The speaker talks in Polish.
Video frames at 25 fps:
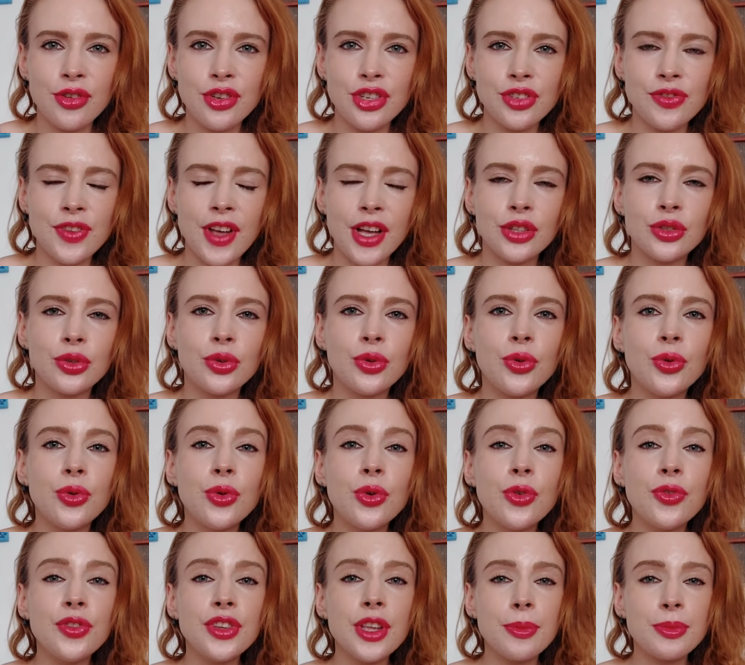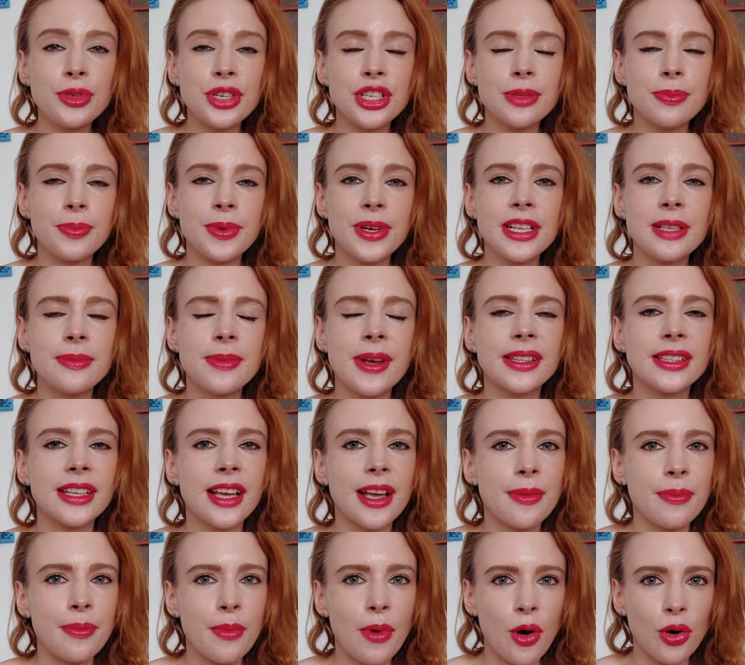świat głównie przez pryzmat
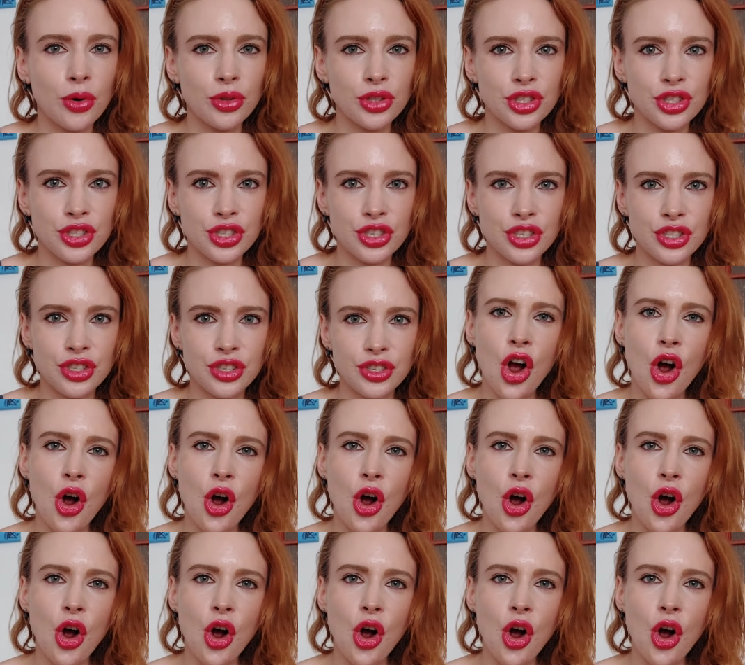emocji,